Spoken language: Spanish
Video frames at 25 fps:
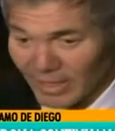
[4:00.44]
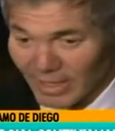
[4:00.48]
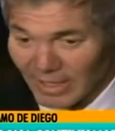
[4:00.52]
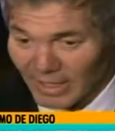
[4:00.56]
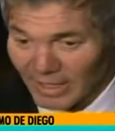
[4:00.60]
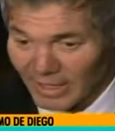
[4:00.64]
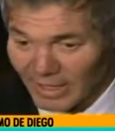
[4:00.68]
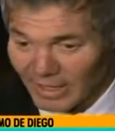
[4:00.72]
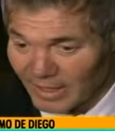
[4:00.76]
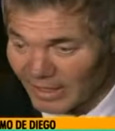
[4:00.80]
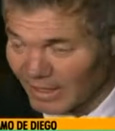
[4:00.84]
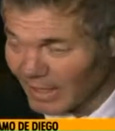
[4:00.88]

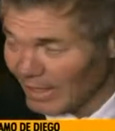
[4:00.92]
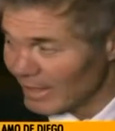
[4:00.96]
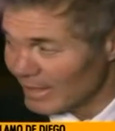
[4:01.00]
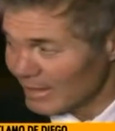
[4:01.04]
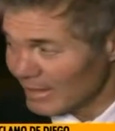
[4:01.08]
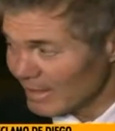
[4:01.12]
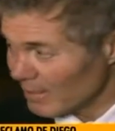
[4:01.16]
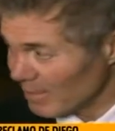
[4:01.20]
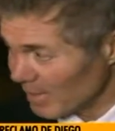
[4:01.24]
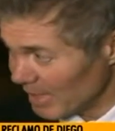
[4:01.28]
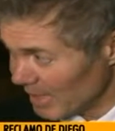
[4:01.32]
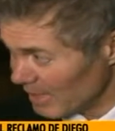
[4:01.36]
eh, ha
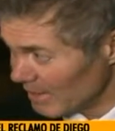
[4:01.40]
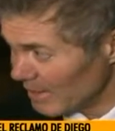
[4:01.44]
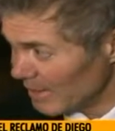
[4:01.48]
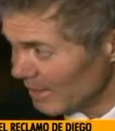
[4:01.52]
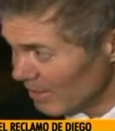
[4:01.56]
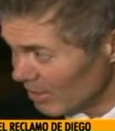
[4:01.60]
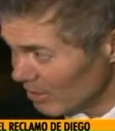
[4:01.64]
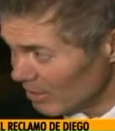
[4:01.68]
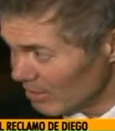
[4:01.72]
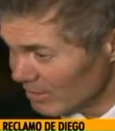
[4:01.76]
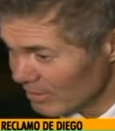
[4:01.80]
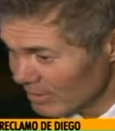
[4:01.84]

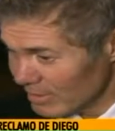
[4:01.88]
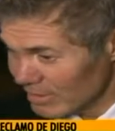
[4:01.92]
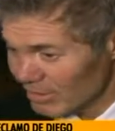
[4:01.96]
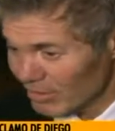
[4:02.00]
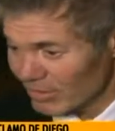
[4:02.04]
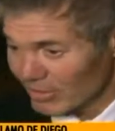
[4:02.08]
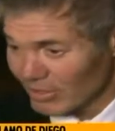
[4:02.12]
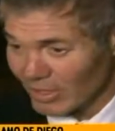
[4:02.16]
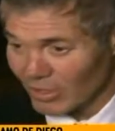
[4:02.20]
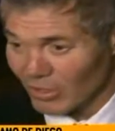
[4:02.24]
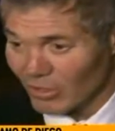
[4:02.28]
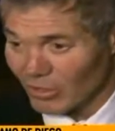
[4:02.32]
desaparecido.
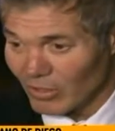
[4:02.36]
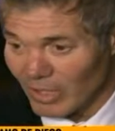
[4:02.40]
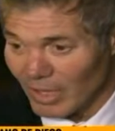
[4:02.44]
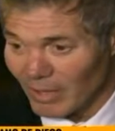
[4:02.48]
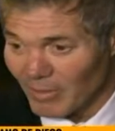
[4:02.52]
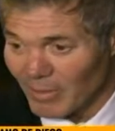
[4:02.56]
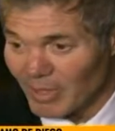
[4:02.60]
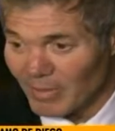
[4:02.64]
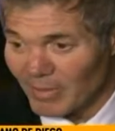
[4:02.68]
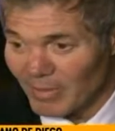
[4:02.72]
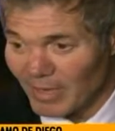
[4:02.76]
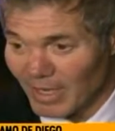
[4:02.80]
Entonces, con
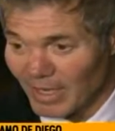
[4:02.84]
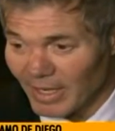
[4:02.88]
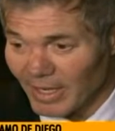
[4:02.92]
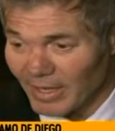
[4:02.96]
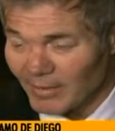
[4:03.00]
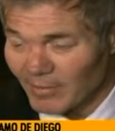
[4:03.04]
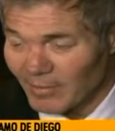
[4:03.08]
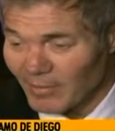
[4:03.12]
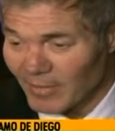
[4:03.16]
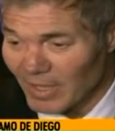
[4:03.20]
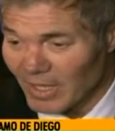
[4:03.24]
la misma